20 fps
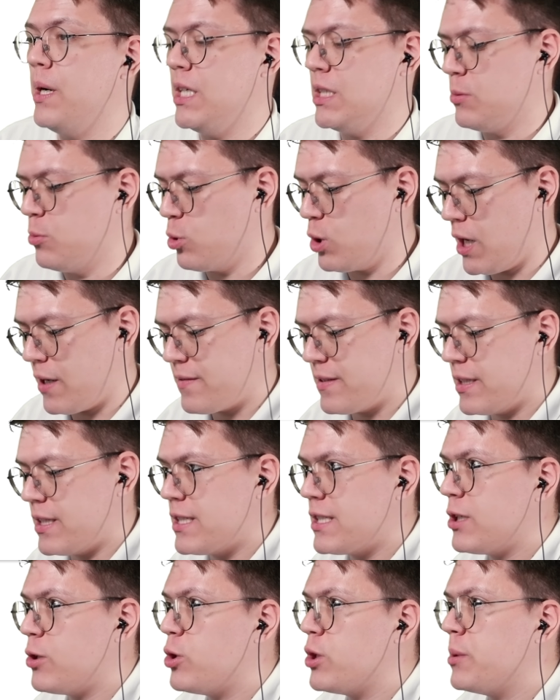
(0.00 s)
Поэтому, как
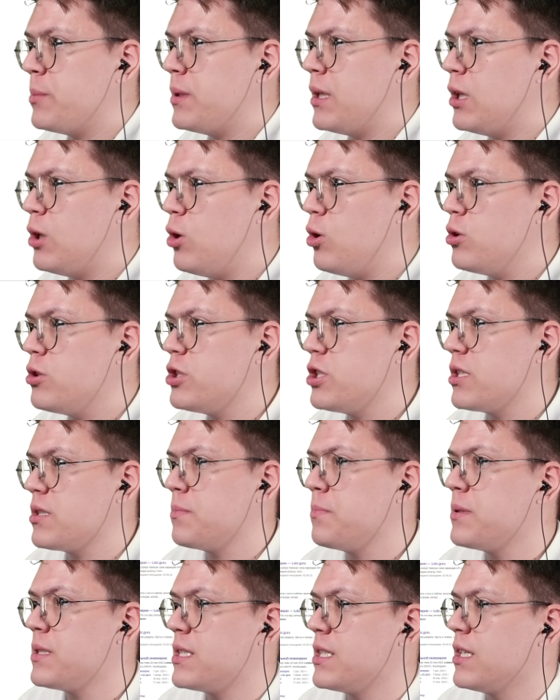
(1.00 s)
всегда, заходим на лол, сейчас
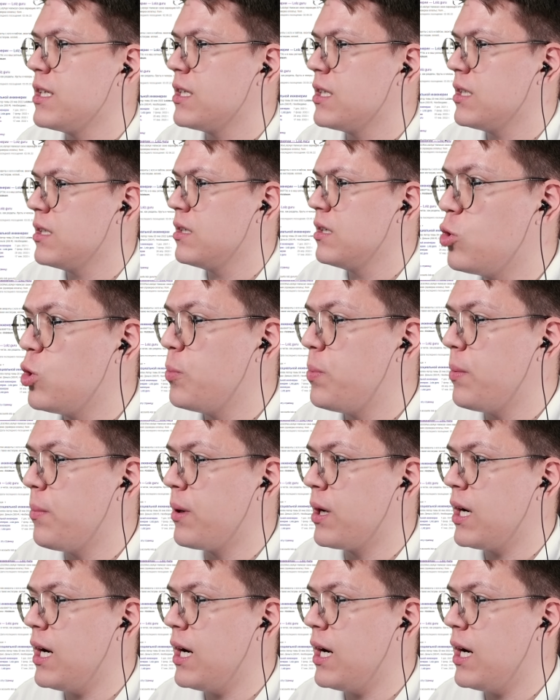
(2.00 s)
быстренько купим